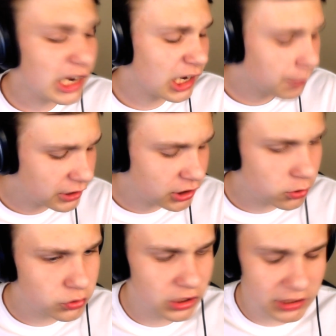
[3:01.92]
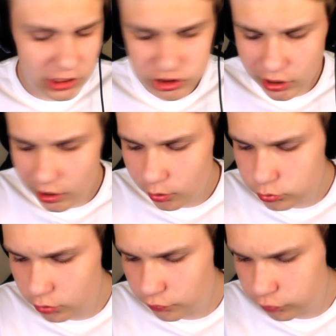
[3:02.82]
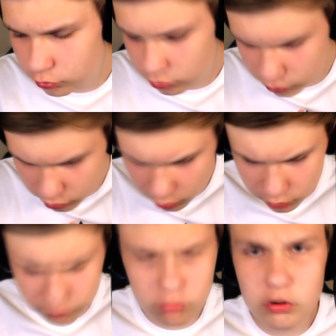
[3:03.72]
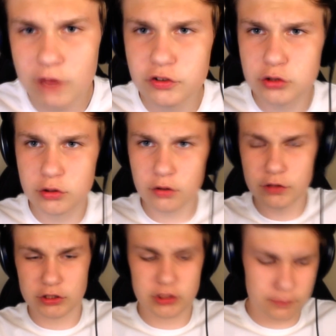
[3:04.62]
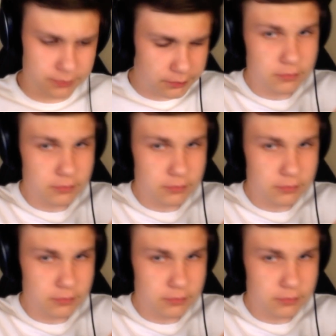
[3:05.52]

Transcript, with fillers: Jarek Pasza, runda nasza, auto full control, w ogóle wszystko wiecie.